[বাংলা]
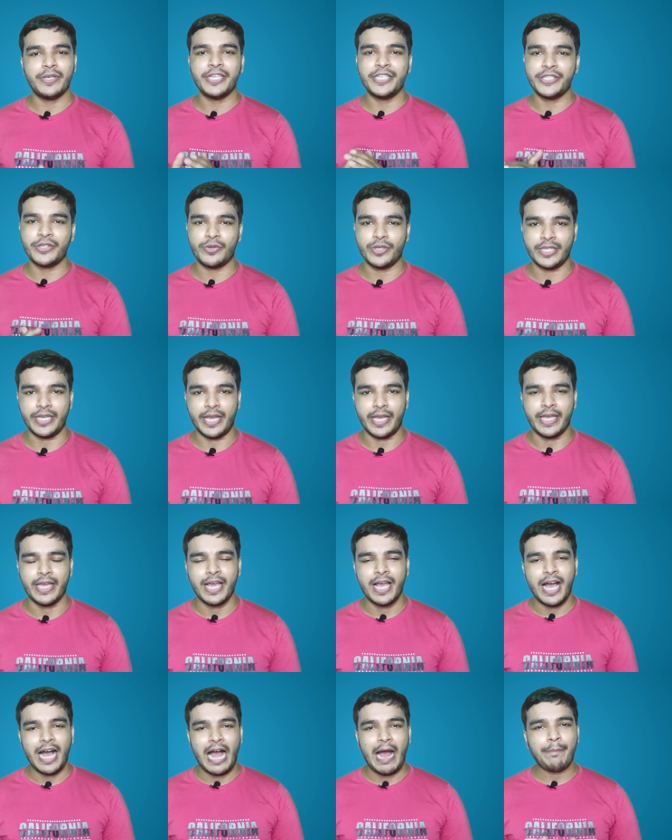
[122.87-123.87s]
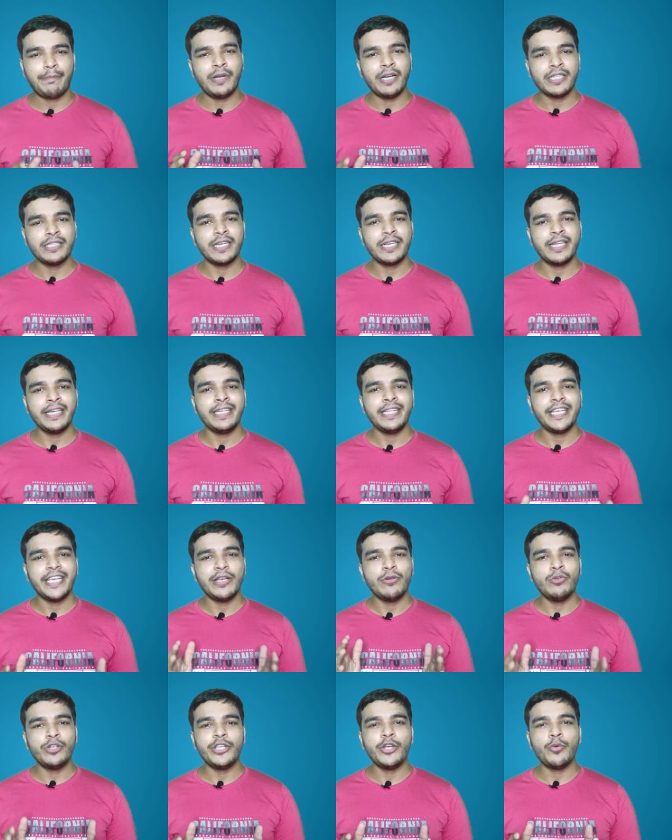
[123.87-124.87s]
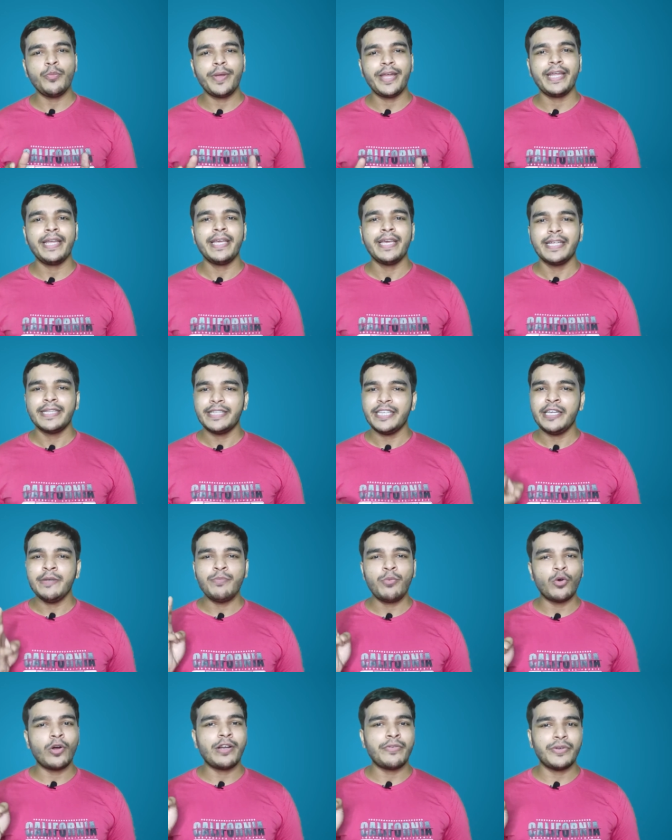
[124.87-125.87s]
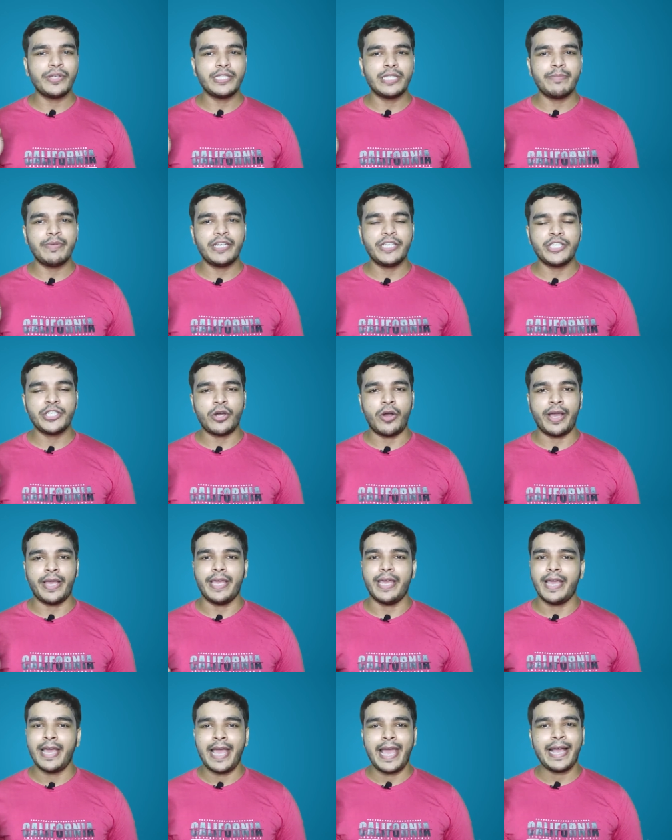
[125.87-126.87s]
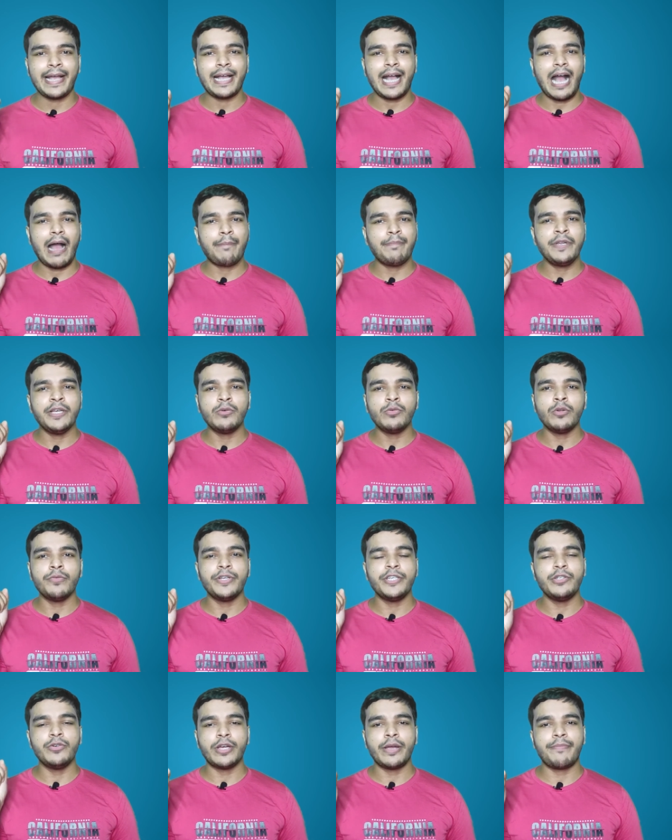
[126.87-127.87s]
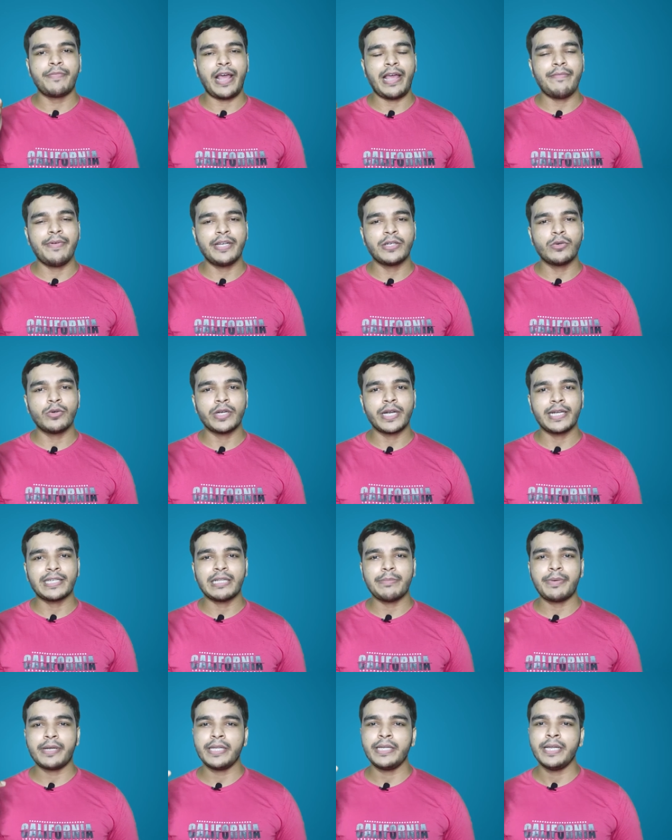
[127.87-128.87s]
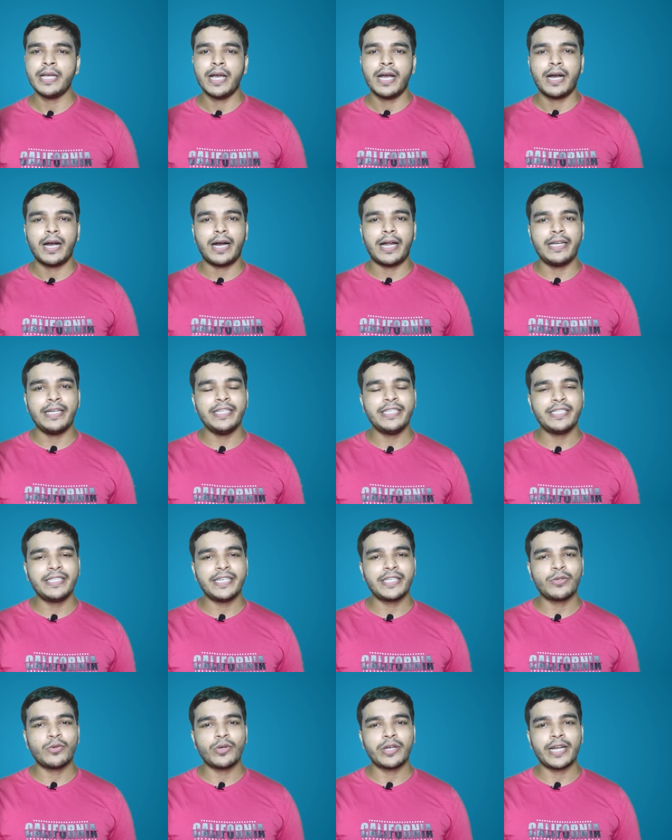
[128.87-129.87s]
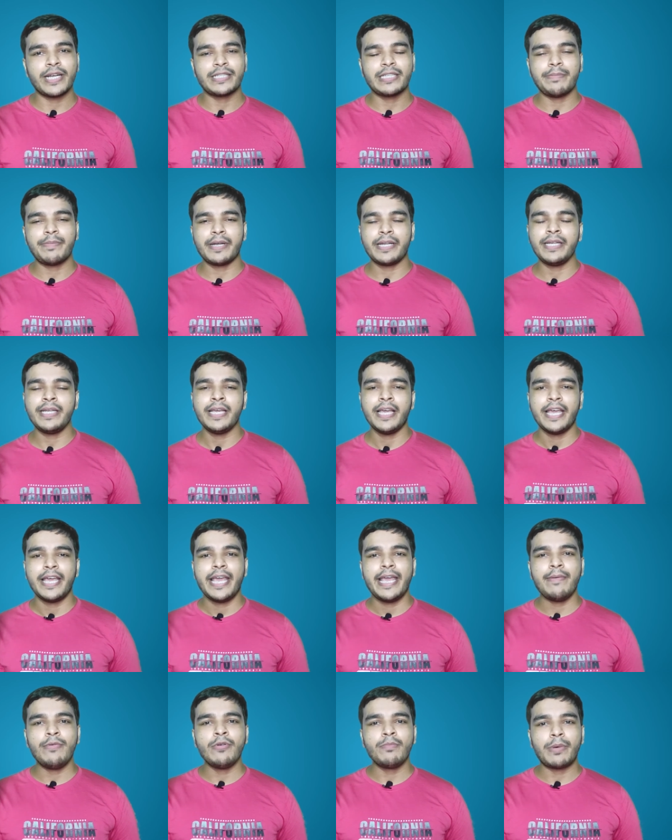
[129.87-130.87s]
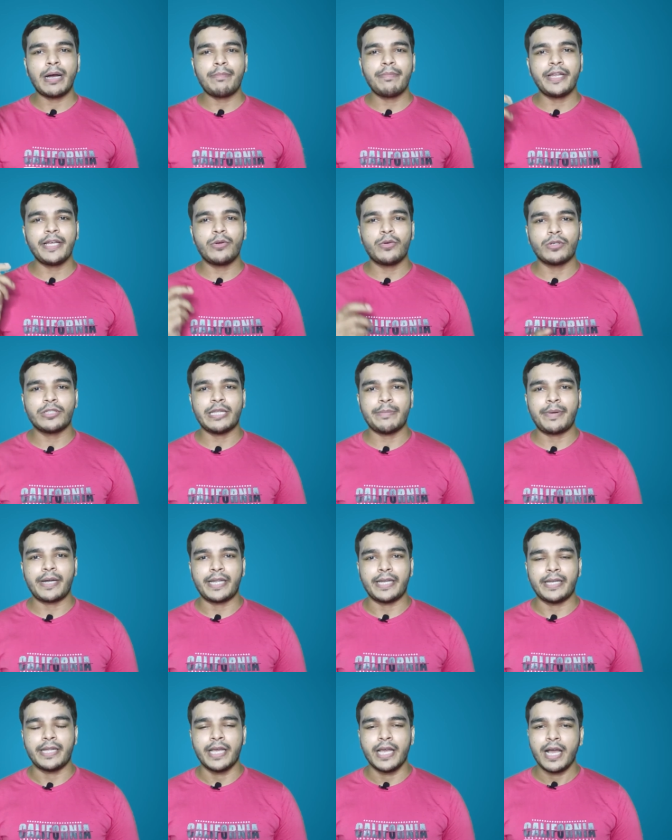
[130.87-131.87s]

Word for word: ভিডিও নিয়ে আপনারা জানেন ইউটিউবে তিন প্রকার ভিজিবিলিটি হয় এক আপনি কোনো ভিডিওকে প্রাইভেট করে রাখতে পারেন আনলিস্টেড করে রাখতে পারেন এবং পাবলিক করতে পারেন